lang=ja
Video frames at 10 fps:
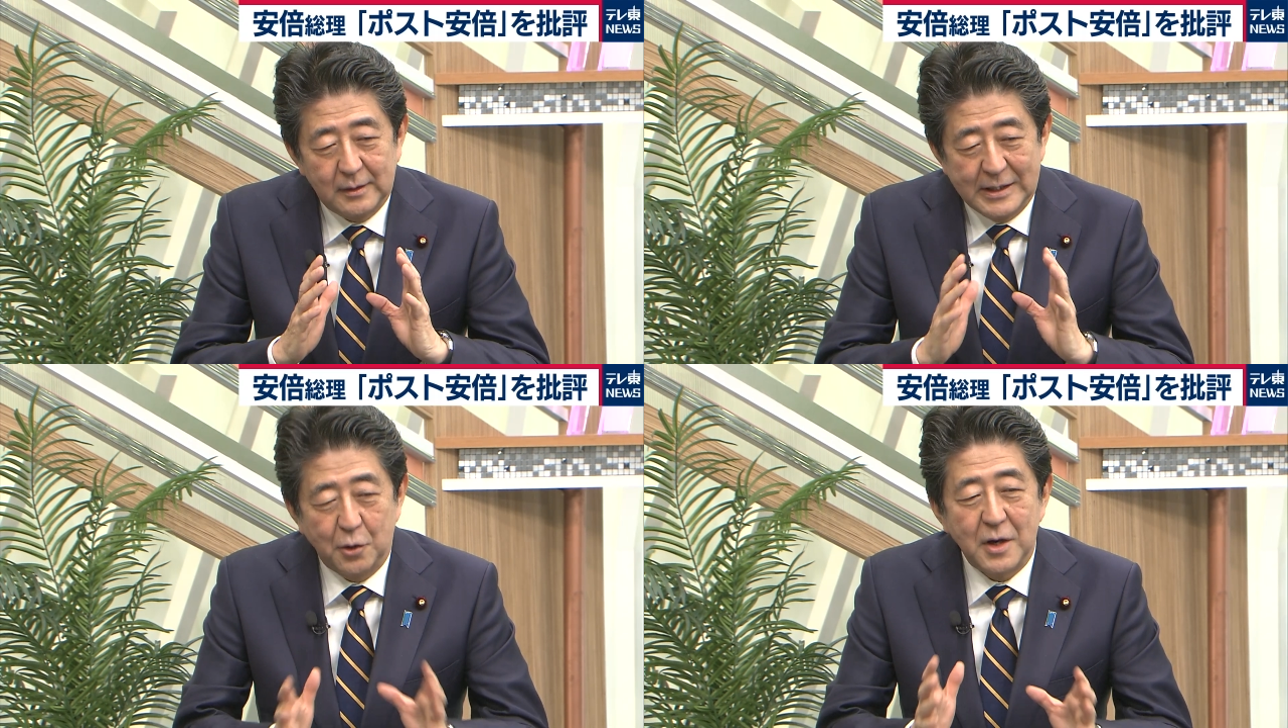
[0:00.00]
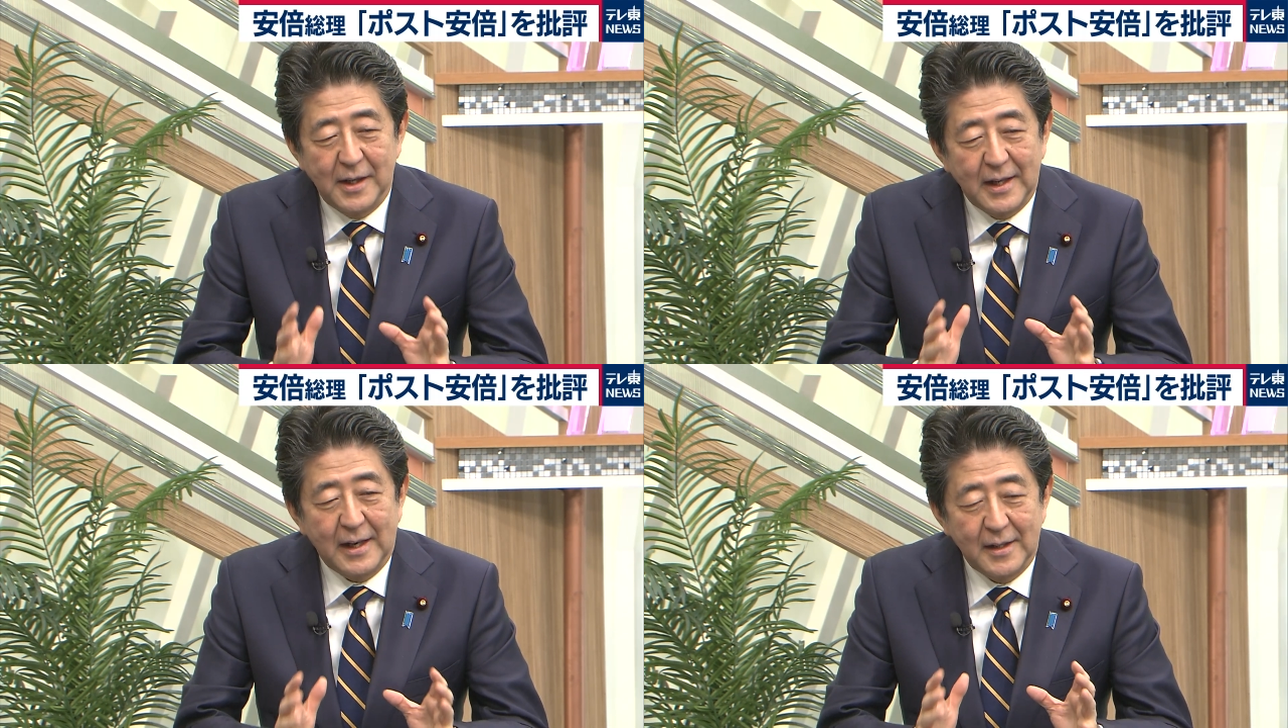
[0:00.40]
競い合
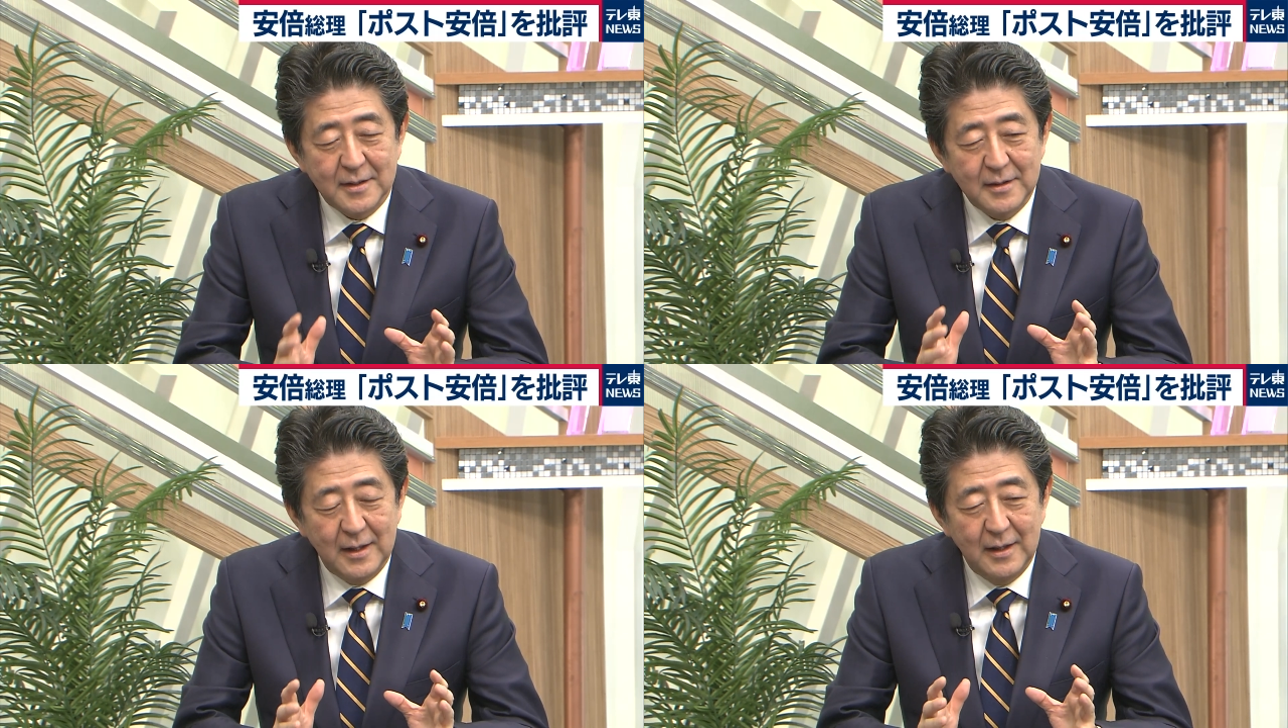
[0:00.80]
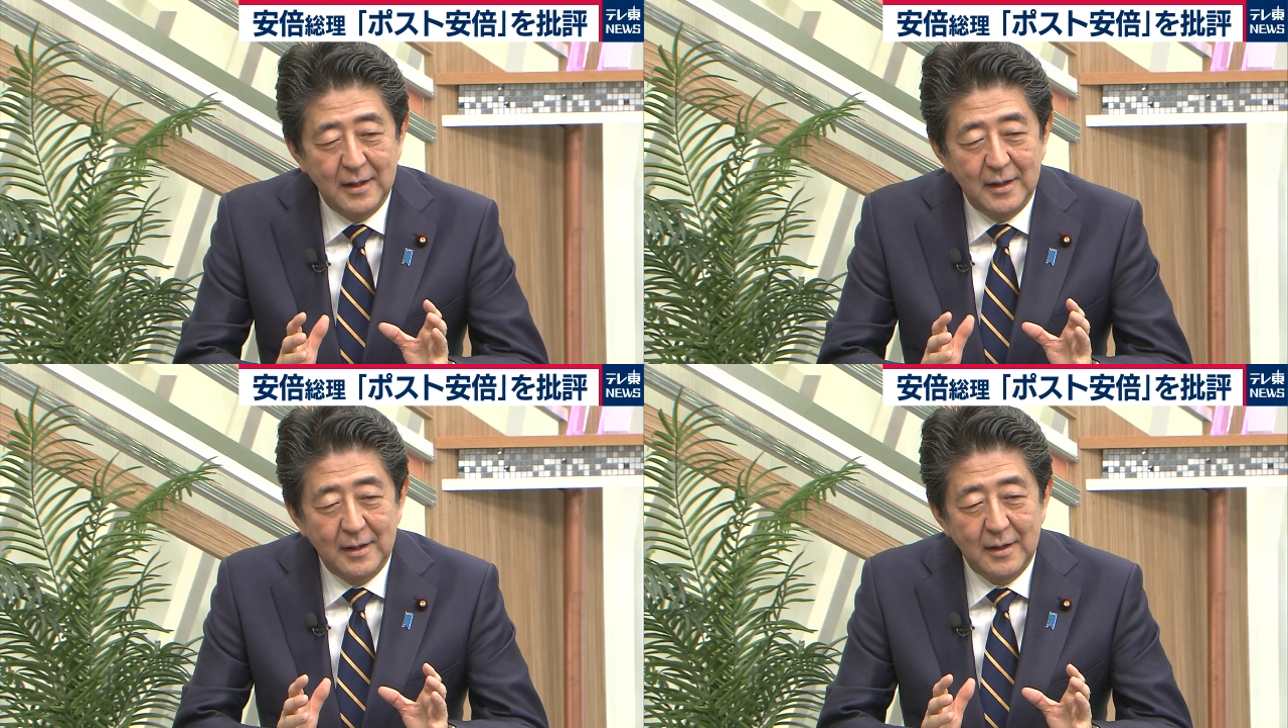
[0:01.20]
いながらですね、
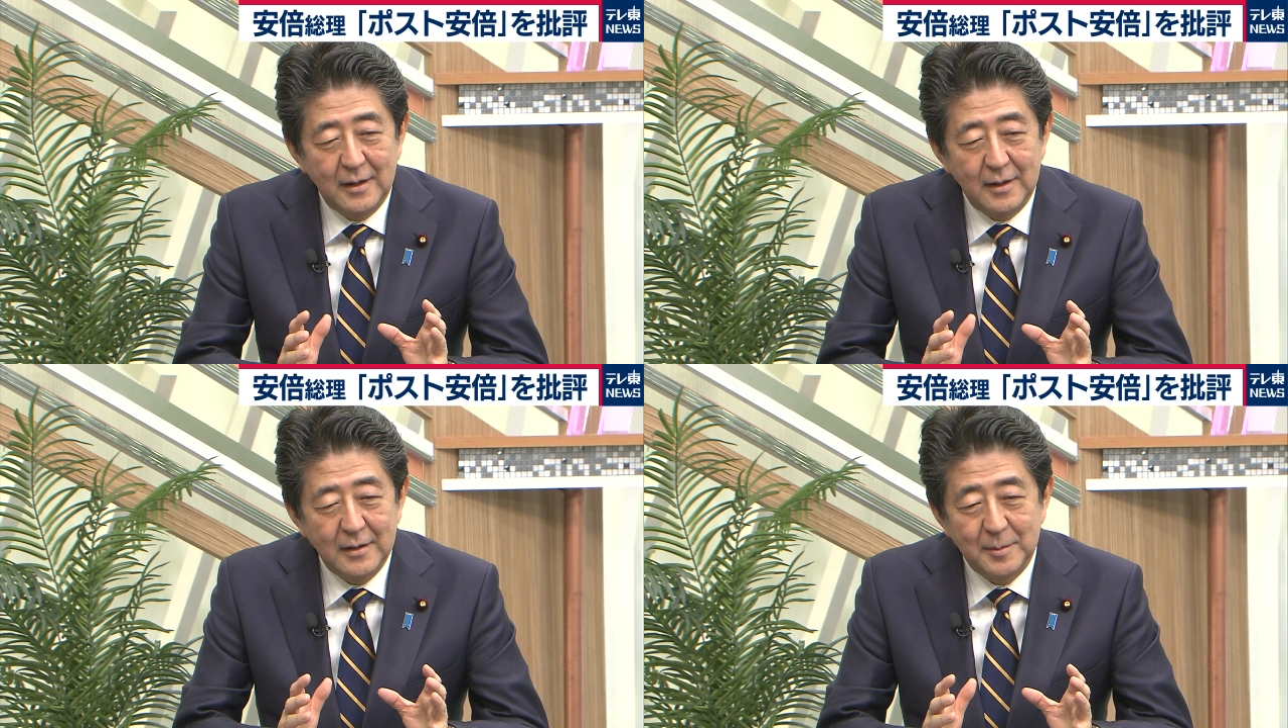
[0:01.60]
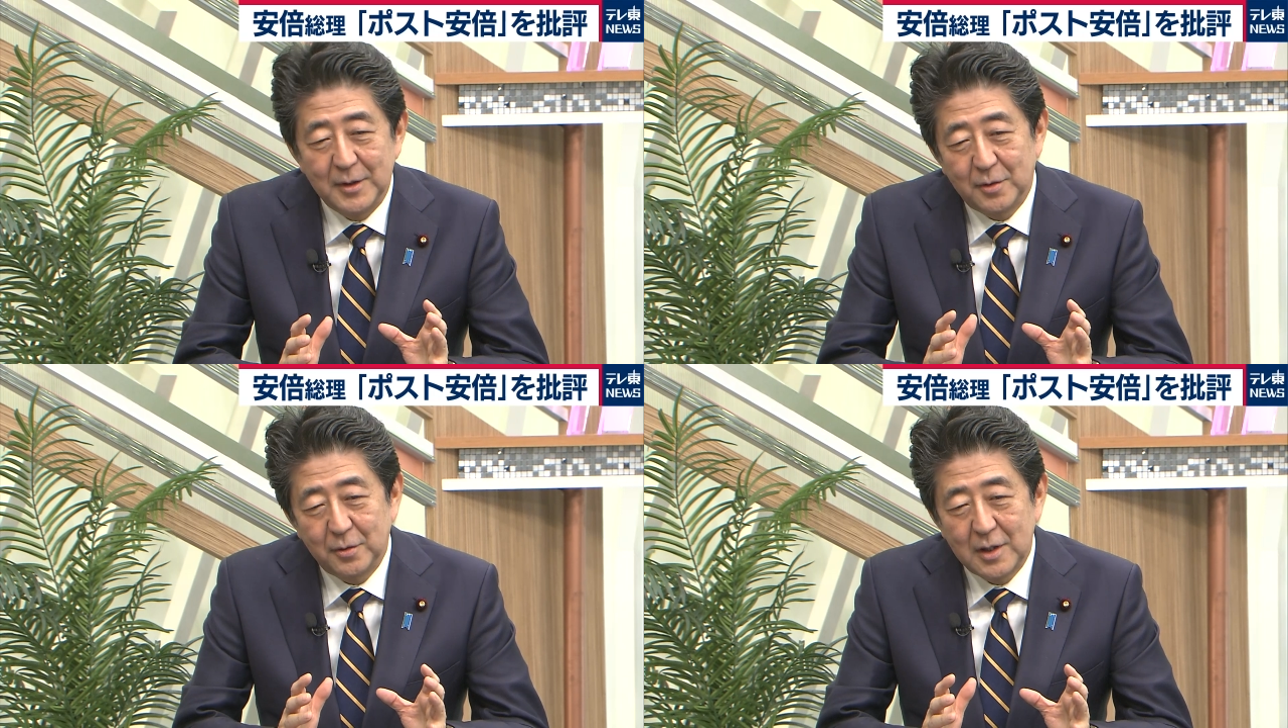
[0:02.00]
えー、自
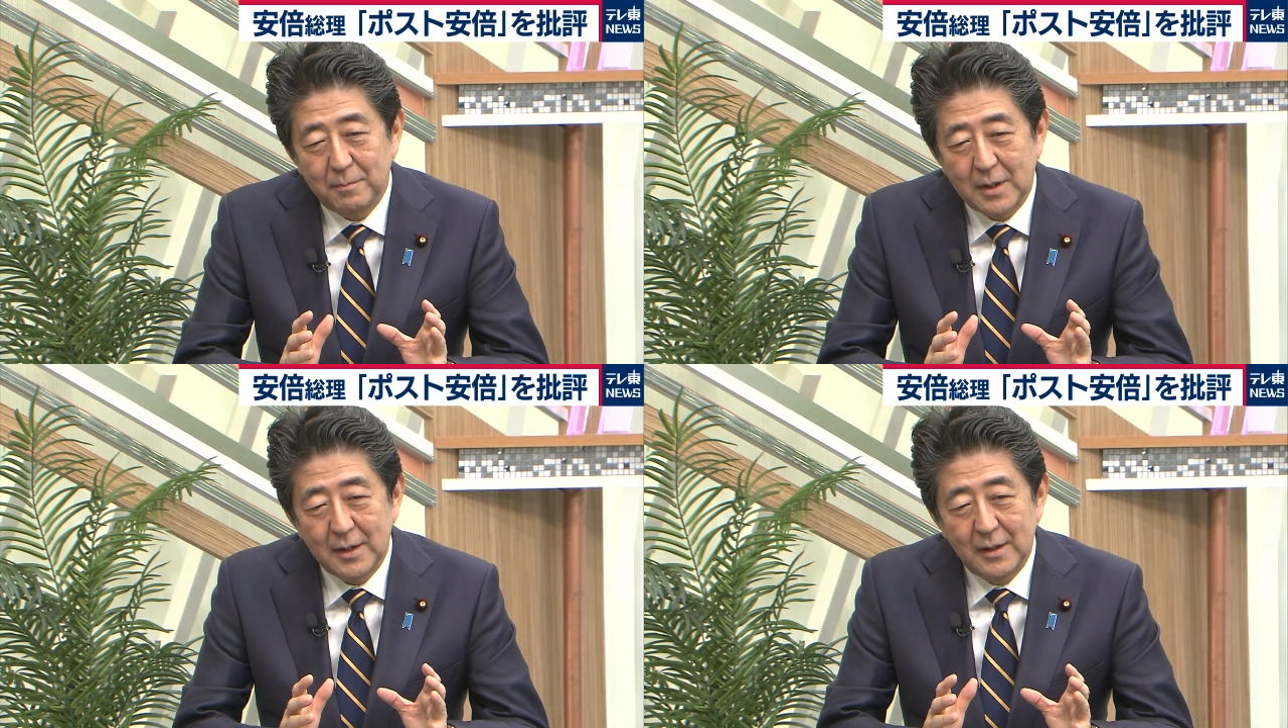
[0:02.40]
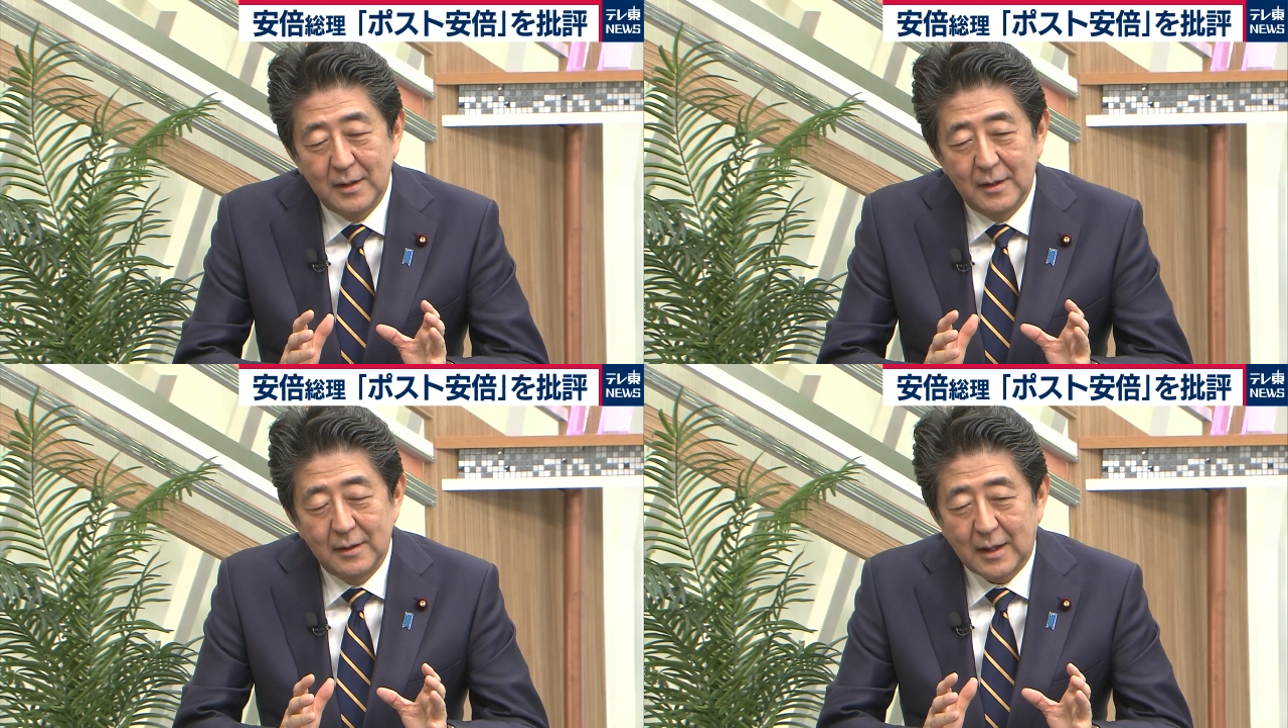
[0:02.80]
民党ってやっぱり
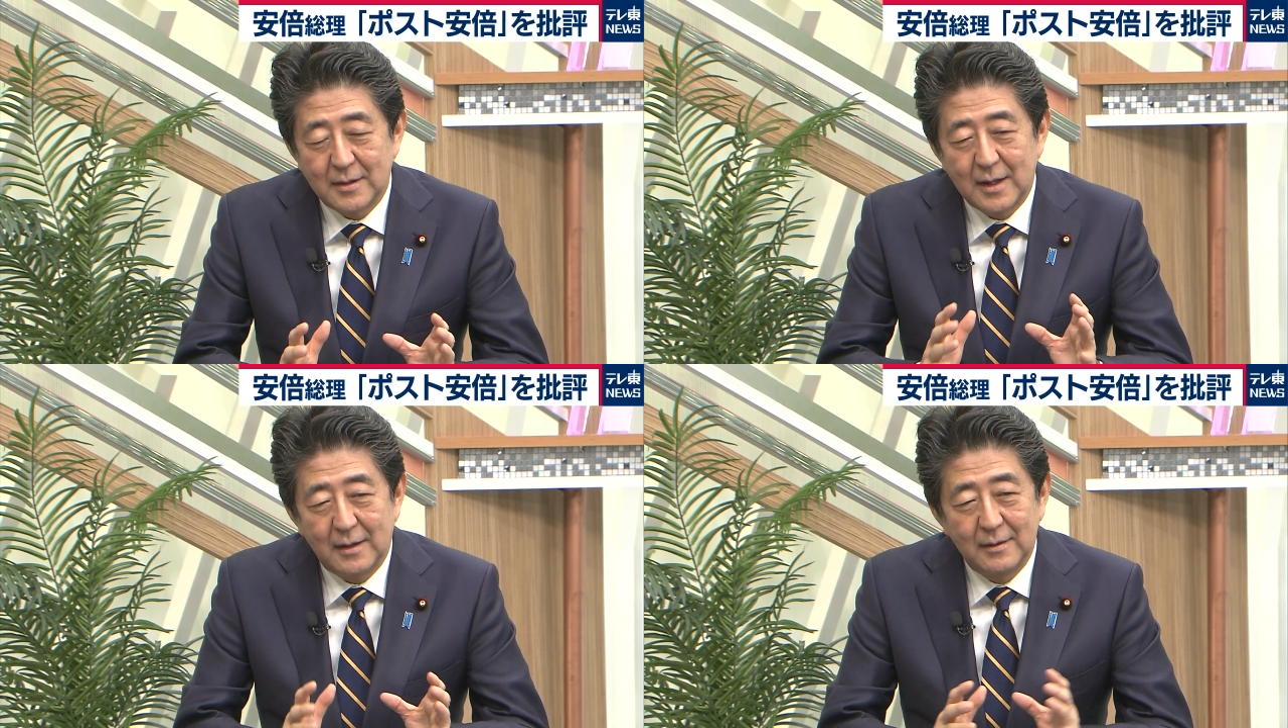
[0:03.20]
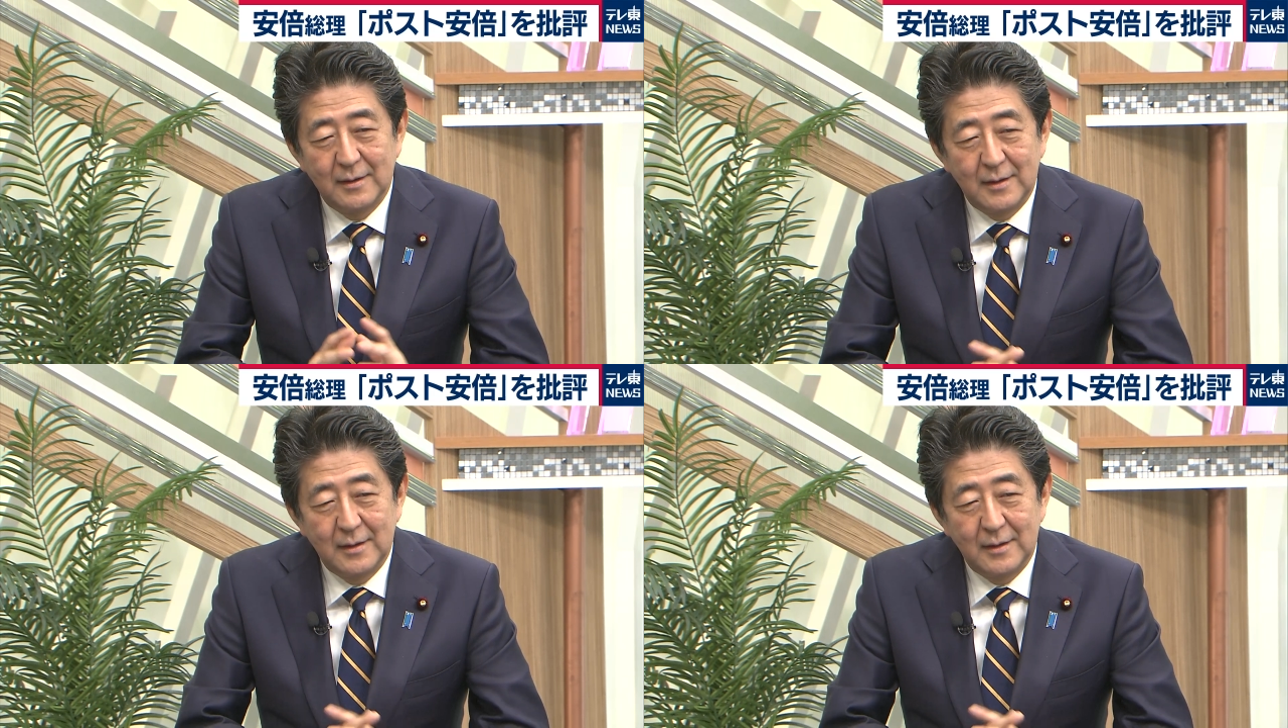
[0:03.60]
たくさん